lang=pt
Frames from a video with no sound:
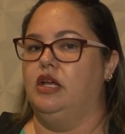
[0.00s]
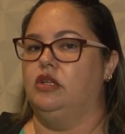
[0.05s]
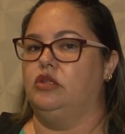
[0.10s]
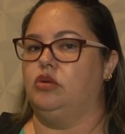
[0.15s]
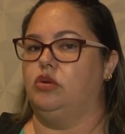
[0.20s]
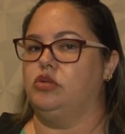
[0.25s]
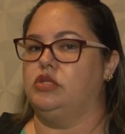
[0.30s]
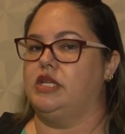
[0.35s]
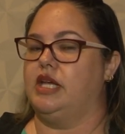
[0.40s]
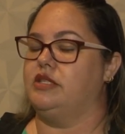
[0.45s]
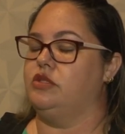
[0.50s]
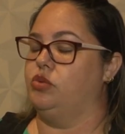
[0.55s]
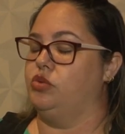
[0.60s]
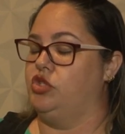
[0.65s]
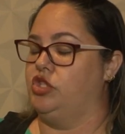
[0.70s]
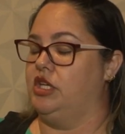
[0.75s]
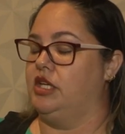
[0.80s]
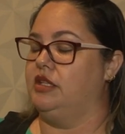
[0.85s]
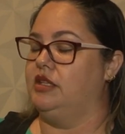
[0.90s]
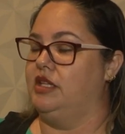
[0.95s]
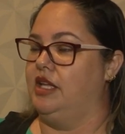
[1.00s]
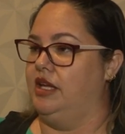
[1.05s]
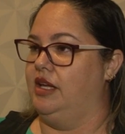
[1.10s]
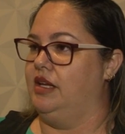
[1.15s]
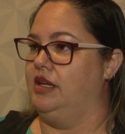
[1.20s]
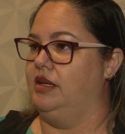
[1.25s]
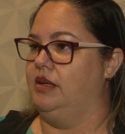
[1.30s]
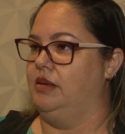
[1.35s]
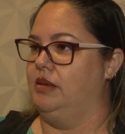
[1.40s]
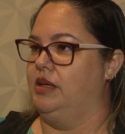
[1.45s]
trouxesse um dia
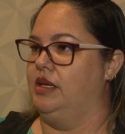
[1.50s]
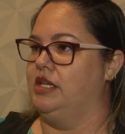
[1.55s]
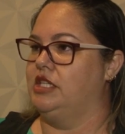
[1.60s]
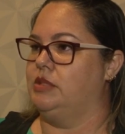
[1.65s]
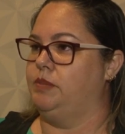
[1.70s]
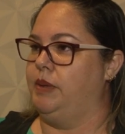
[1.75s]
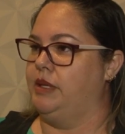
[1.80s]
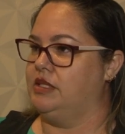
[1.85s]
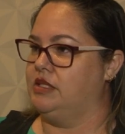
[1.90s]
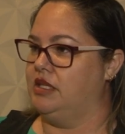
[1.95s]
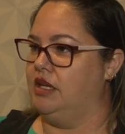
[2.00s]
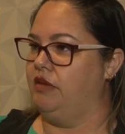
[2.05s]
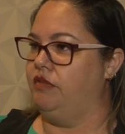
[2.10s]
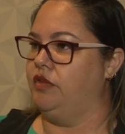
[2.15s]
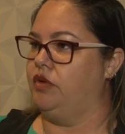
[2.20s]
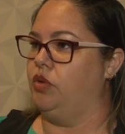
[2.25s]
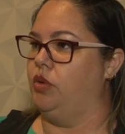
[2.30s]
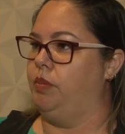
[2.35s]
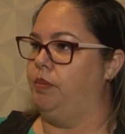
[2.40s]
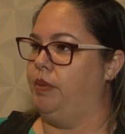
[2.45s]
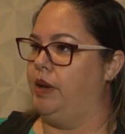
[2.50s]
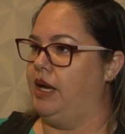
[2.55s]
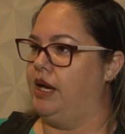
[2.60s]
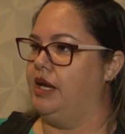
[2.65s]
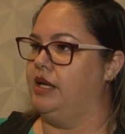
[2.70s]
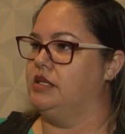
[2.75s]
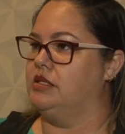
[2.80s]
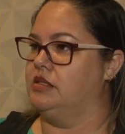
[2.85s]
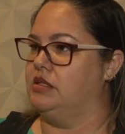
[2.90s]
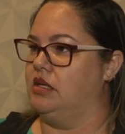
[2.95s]
D específico
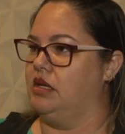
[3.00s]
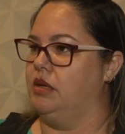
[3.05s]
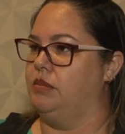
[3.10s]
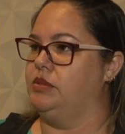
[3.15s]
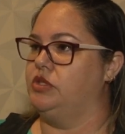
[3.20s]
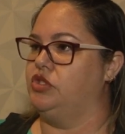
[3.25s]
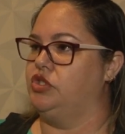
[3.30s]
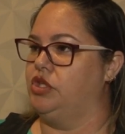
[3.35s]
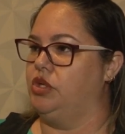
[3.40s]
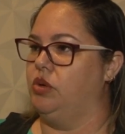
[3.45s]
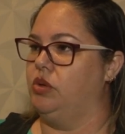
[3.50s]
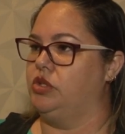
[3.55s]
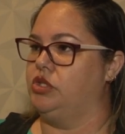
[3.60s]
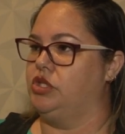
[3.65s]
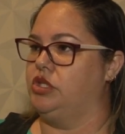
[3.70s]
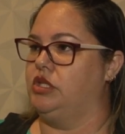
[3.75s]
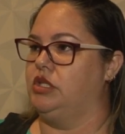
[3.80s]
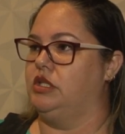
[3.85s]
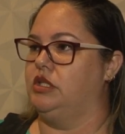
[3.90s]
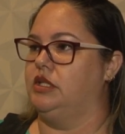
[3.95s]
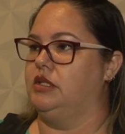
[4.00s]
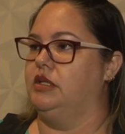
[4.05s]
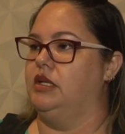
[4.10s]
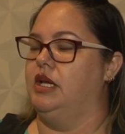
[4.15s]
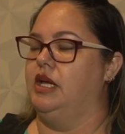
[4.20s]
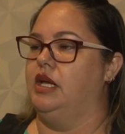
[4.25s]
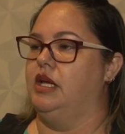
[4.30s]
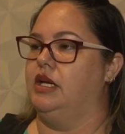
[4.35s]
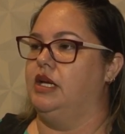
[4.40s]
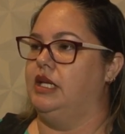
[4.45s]
para exames de rotina,
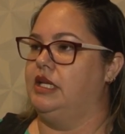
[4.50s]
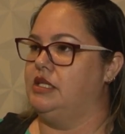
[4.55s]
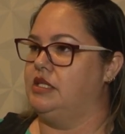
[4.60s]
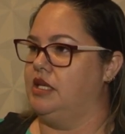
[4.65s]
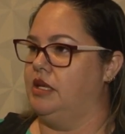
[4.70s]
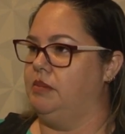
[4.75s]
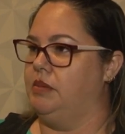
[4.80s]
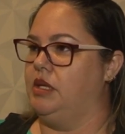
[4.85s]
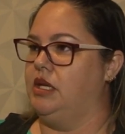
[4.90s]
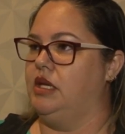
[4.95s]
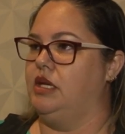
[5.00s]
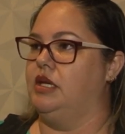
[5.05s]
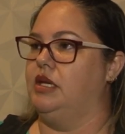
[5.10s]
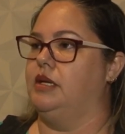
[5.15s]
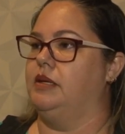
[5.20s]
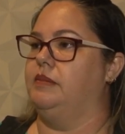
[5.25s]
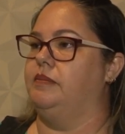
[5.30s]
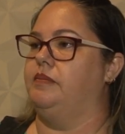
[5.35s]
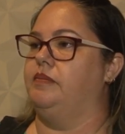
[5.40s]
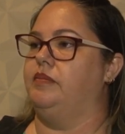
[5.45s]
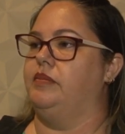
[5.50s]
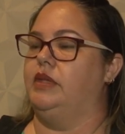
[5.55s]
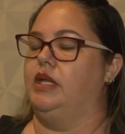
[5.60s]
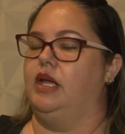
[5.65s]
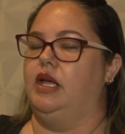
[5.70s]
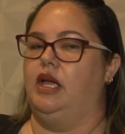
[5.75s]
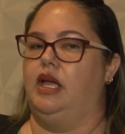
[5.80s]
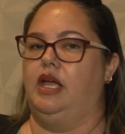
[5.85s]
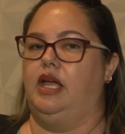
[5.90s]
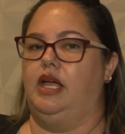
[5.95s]
glicemia,
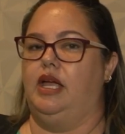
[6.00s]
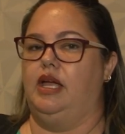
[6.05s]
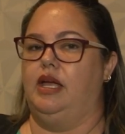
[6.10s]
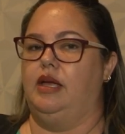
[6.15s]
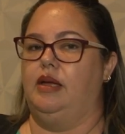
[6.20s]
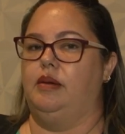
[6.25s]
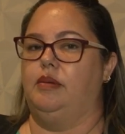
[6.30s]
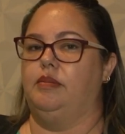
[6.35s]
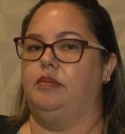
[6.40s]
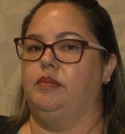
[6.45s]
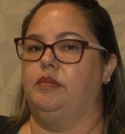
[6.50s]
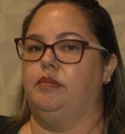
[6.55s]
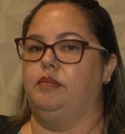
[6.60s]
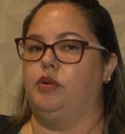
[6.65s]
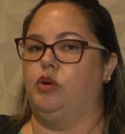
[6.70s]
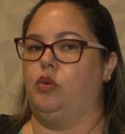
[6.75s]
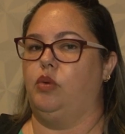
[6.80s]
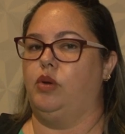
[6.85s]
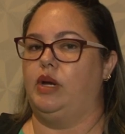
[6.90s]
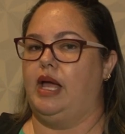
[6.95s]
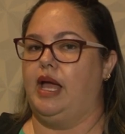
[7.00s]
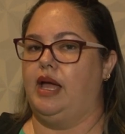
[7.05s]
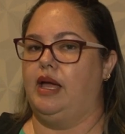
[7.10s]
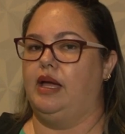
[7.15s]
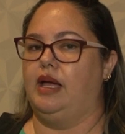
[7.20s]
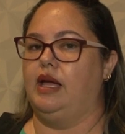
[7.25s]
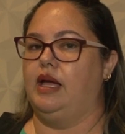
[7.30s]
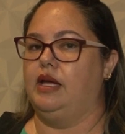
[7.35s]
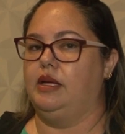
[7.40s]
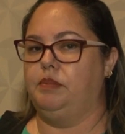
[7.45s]
é,
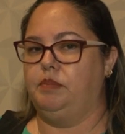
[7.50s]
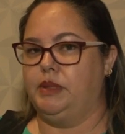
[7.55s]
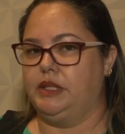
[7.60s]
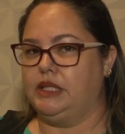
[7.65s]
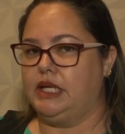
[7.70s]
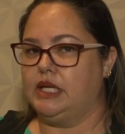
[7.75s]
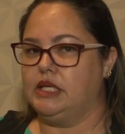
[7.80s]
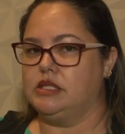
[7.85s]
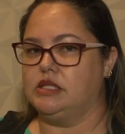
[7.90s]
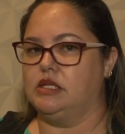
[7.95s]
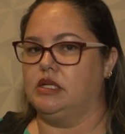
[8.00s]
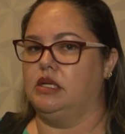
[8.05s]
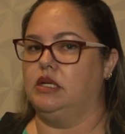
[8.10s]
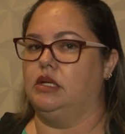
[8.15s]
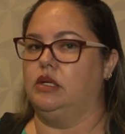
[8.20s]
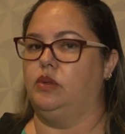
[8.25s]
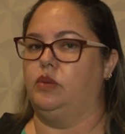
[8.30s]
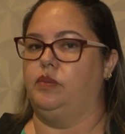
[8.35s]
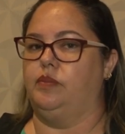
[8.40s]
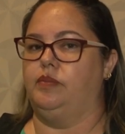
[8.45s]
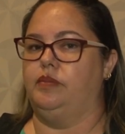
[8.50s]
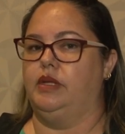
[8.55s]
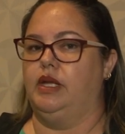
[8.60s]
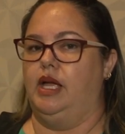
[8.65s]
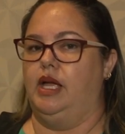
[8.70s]
procurar a hipertensão,